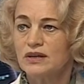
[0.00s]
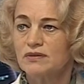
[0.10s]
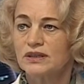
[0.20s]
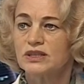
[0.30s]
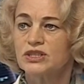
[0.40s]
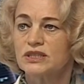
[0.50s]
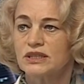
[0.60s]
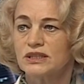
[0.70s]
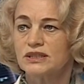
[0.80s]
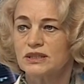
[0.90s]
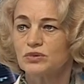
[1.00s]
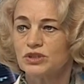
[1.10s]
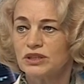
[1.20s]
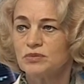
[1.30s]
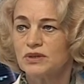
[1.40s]
Фактически это
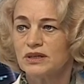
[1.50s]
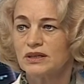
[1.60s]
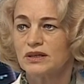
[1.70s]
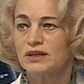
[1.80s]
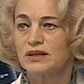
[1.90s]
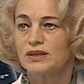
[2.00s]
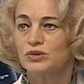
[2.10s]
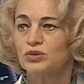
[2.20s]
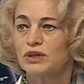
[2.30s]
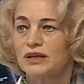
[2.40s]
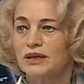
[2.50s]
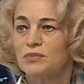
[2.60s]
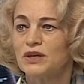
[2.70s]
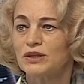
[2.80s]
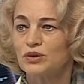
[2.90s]
учебник, а, который
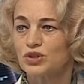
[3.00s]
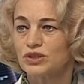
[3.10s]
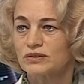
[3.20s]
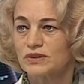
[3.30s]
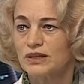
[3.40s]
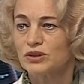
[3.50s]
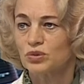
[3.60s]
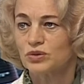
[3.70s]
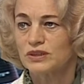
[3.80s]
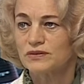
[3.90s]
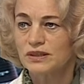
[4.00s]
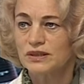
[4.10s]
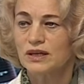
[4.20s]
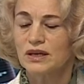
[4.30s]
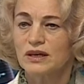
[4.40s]
переложен в электронный вид.